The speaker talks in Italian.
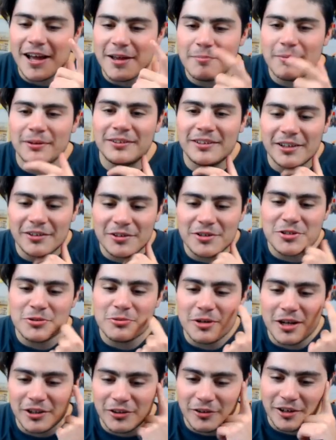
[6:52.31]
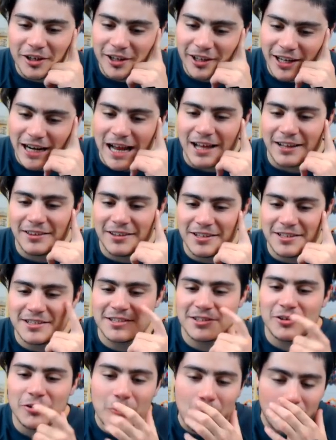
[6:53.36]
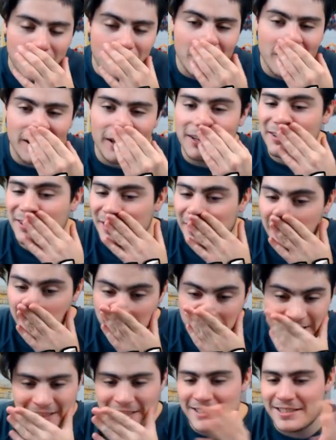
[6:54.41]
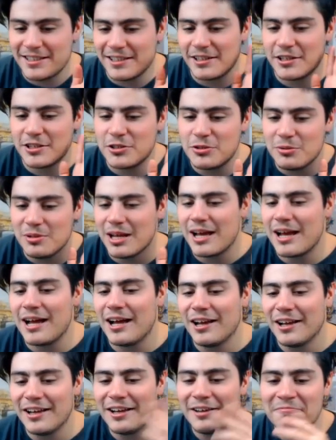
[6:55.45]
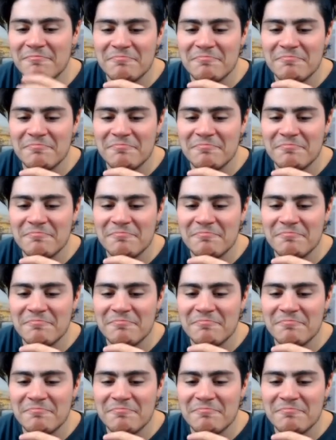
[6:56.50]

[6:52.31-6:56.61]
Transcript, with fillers: hai buttato giù una torre gratis, complimenti, senza nessuna